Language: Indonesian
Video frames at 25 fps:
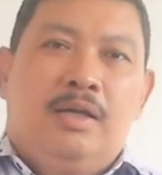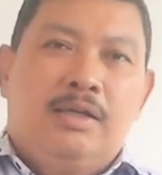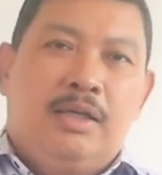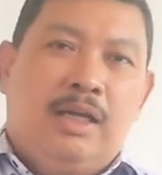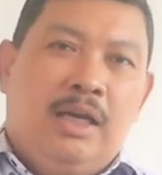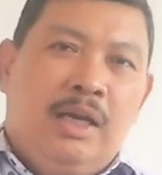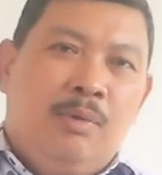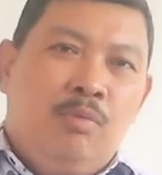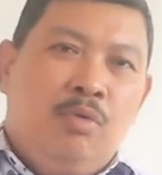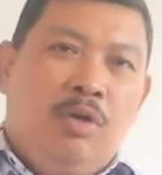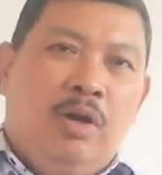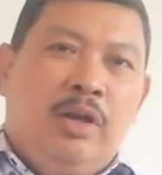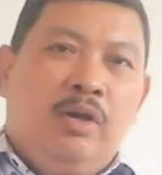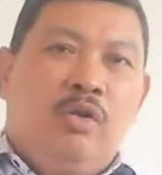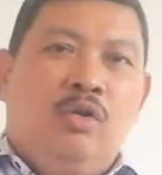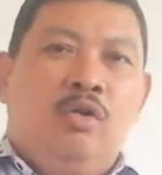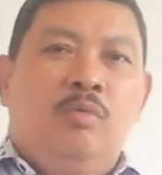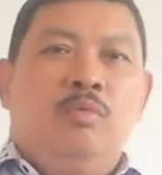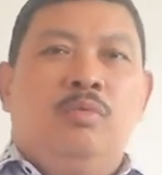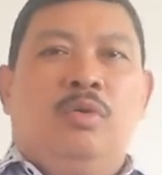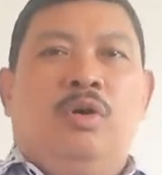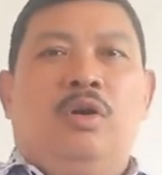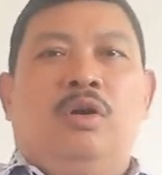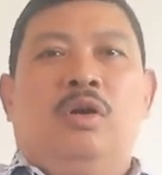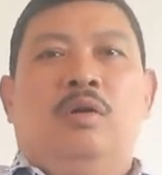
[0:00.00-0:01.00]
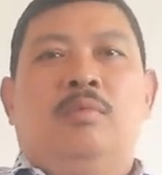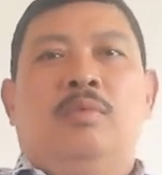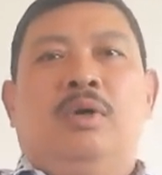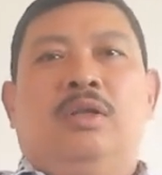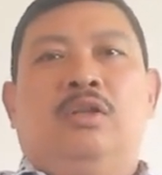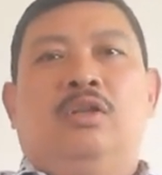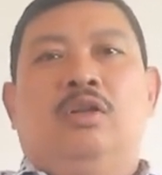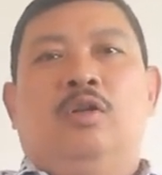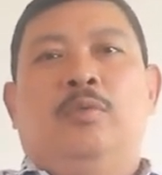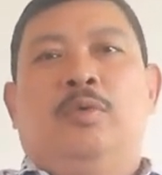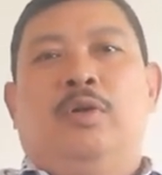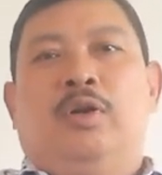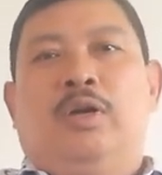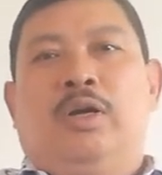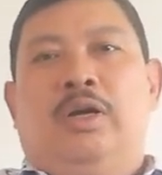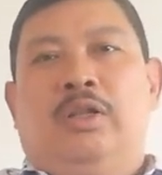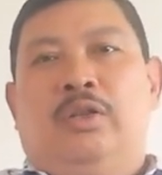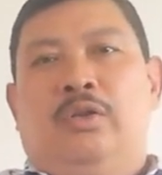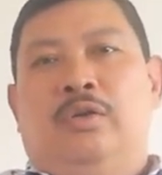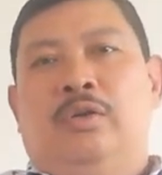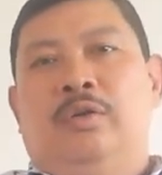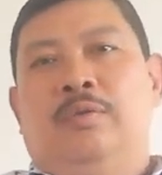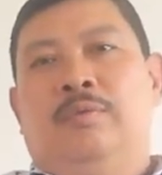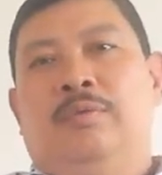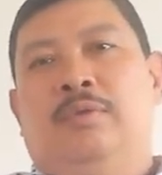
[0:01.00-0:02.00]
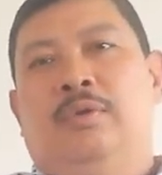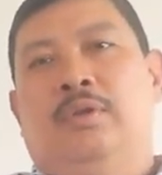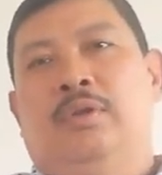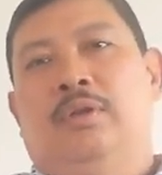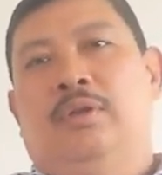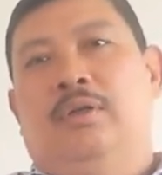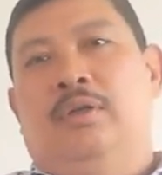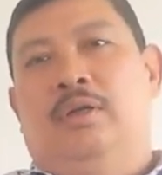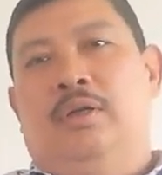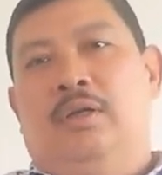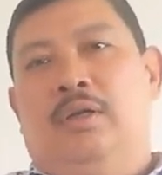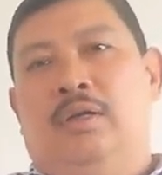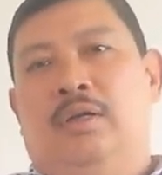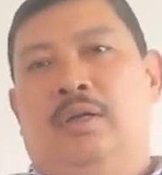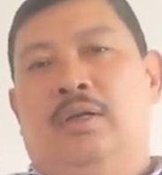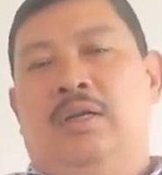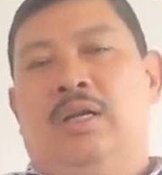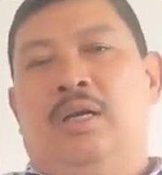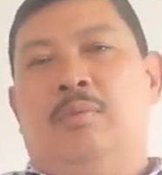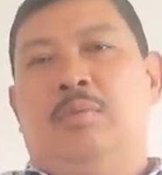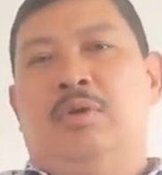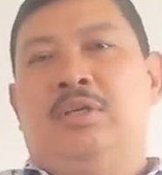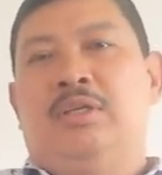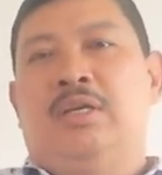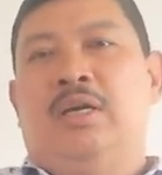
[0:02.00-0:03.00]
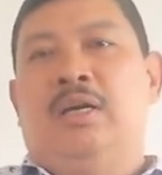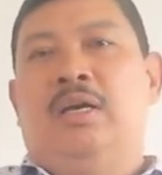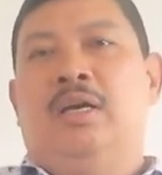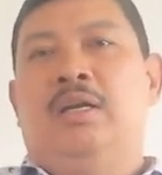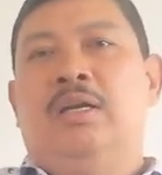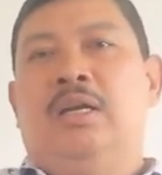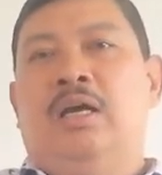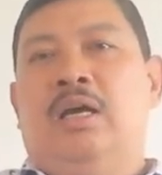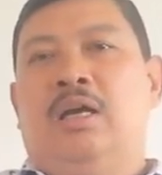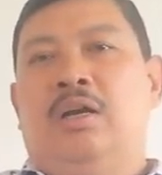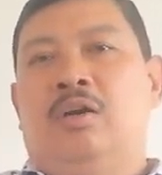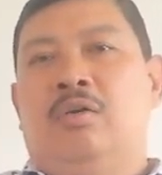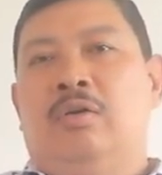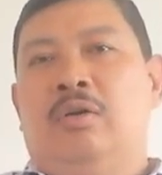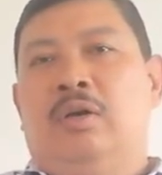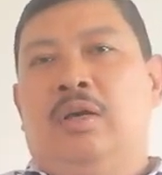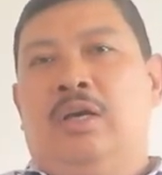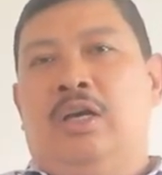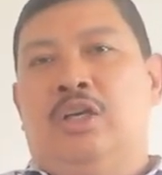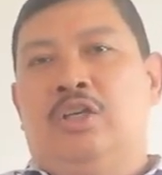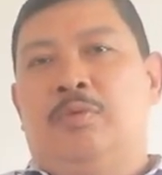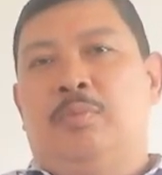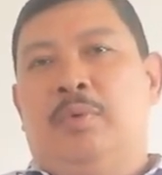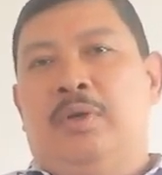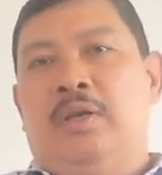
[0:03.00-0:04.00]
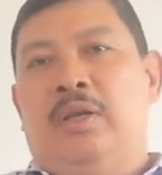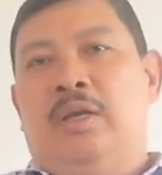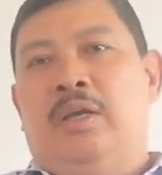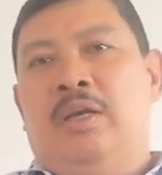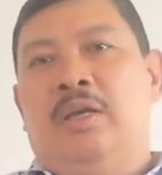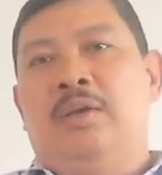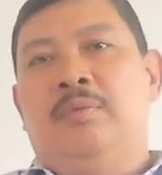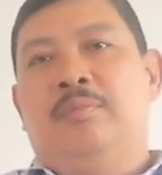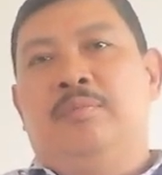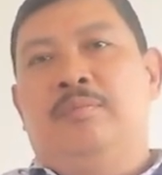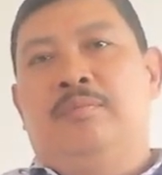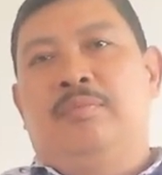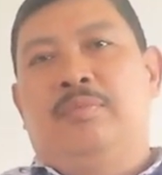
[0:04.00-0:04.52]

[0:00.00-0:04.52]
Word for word: Assalamualaikum warahmatullahi wabarakatuh eh, Nama saya Naro SPDI